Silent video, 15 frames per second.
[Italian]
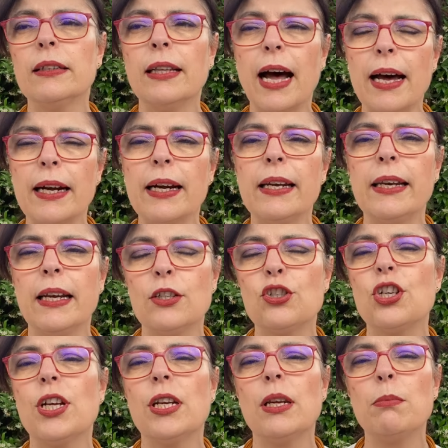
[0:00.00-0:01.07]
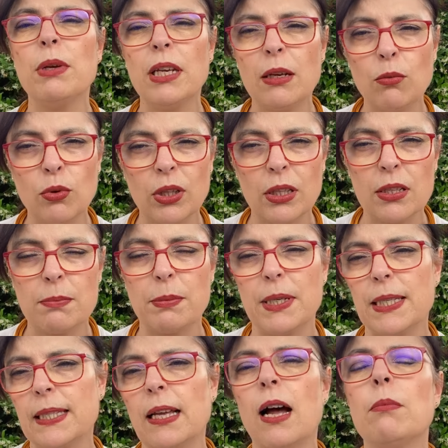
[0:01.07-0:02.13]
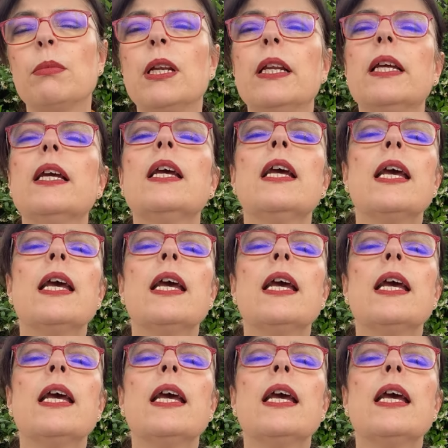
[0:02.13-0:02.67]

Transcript: dare gli accenni minimi indispensabili